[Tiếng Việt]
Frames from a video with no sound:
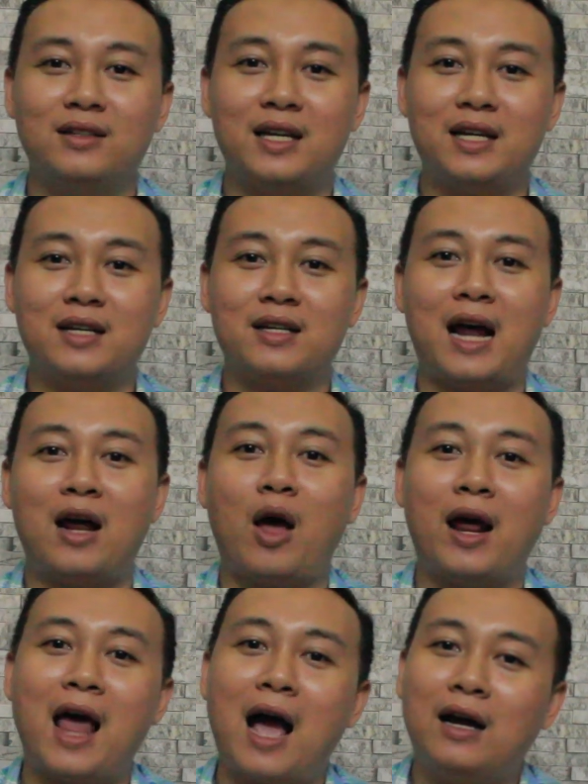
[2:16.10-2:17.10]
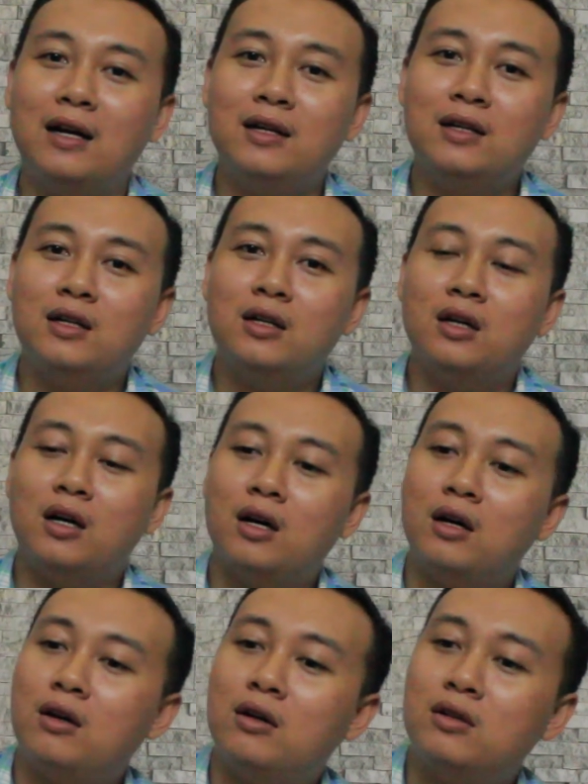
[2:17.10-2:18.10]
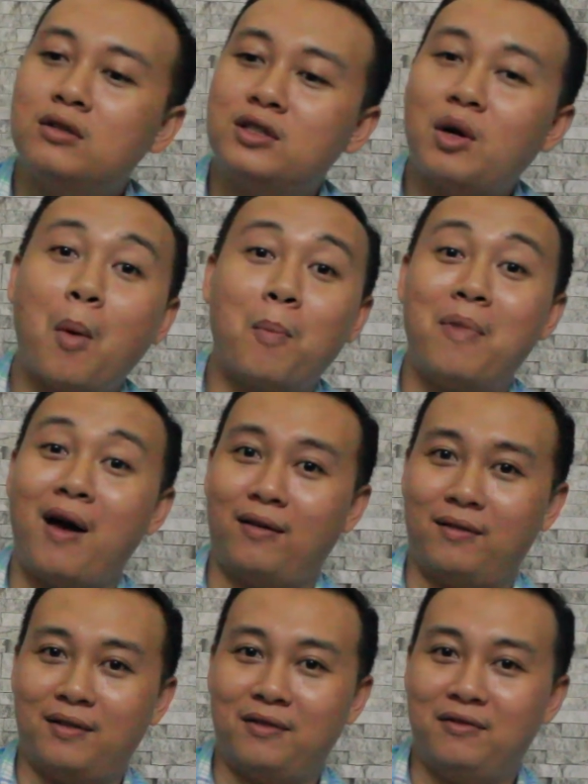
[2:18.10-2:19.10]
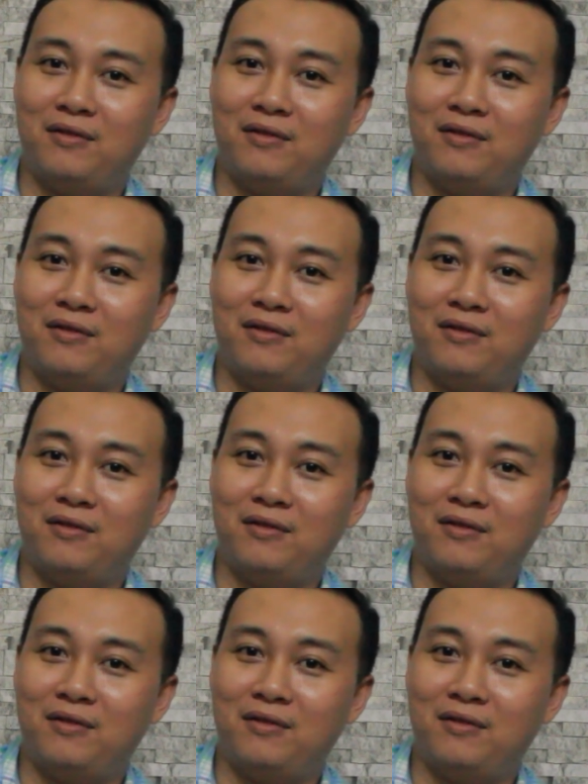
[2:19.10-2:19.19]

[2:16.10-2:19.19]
Thì đại loại là trong một lần,